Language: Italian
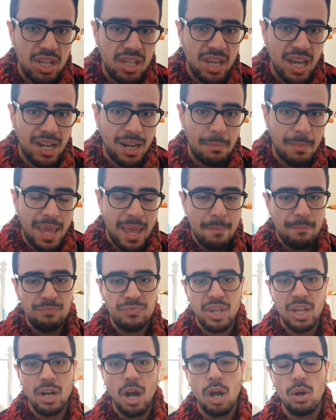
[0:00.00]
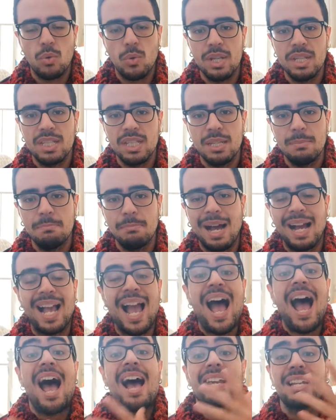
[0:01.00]
chiaramente, no? Quindi
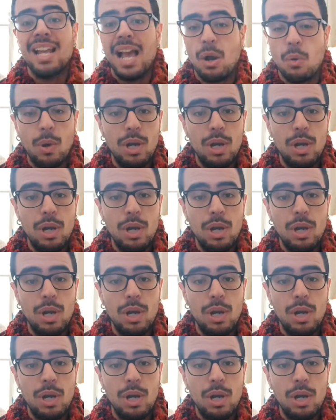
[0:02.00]
magari a